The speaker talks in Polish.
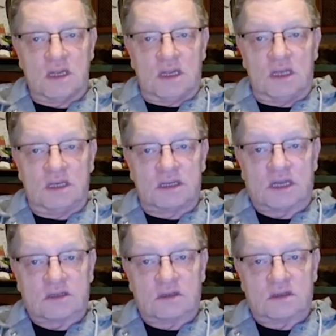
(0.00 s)
Y,
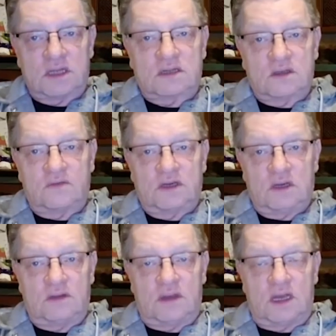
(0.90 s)
tak to, tak to
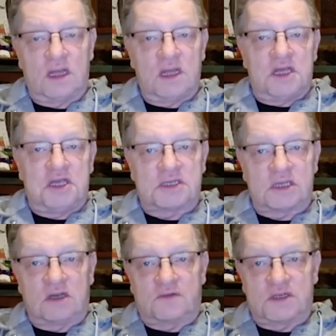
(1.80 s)
wygląda. I z
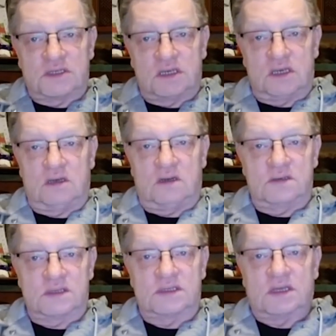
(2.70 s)
tego wszystkiego
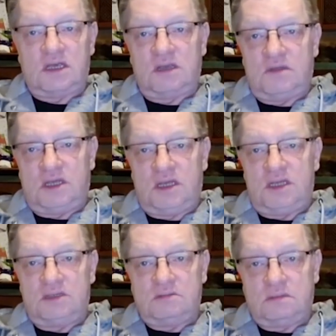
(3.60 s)
zostaje
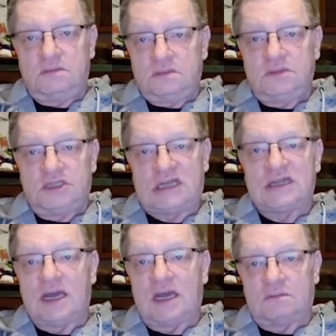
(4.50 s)
mi
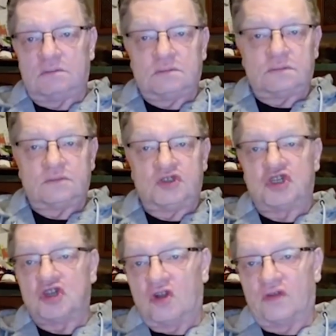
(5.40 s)
jedna
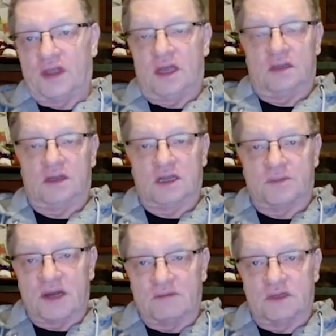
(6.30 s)
dziesiąta, tak
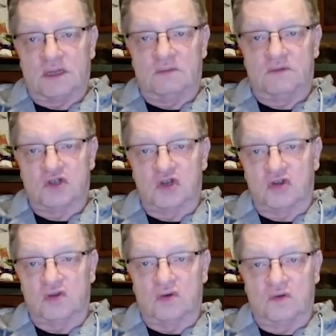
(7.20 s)
prawdę,
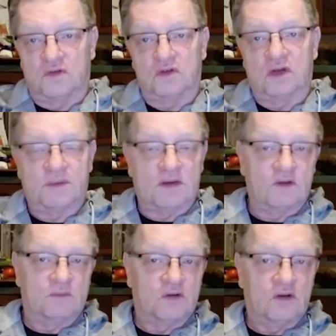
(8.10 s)
środków, które
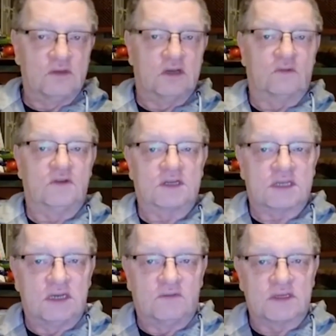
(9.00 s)
prawdopodobnie również
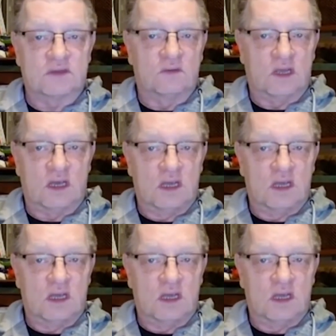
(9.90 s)
zainwestuje.